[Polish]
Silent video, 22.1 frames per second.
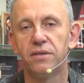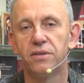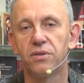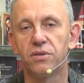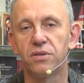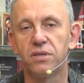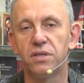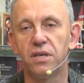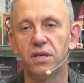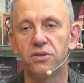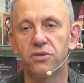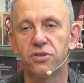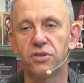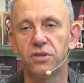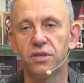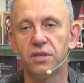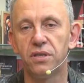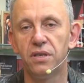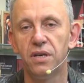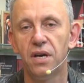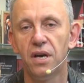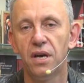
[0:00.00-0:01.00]
To
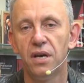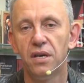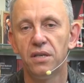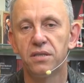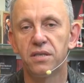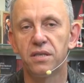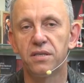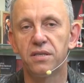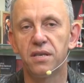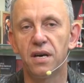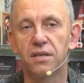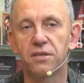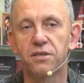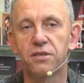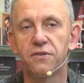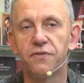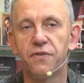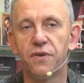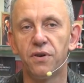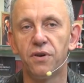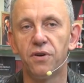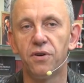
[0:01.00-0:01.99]
znaczy,
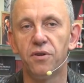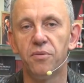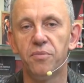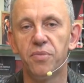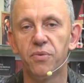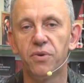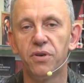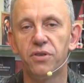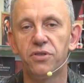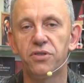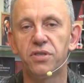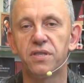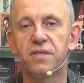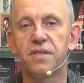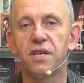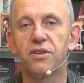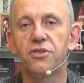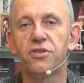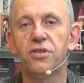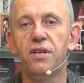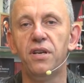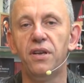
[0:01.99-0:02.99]
cesarstwo było jeszcze
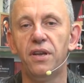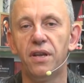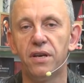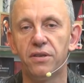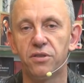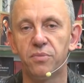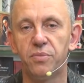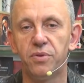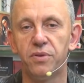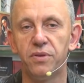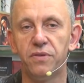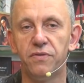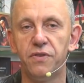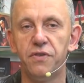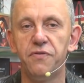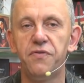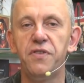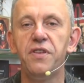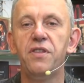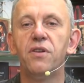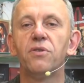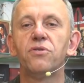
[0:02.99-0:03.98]
za silne, żeby
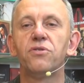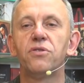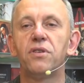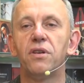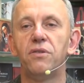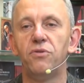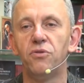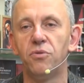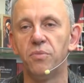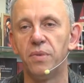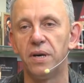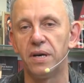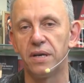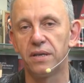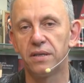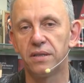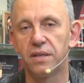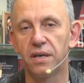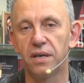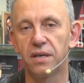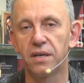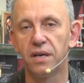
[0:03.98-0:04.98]
wywinąć ten numer,
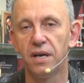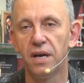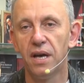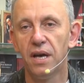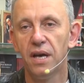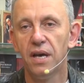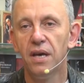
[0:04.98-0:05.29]
tak?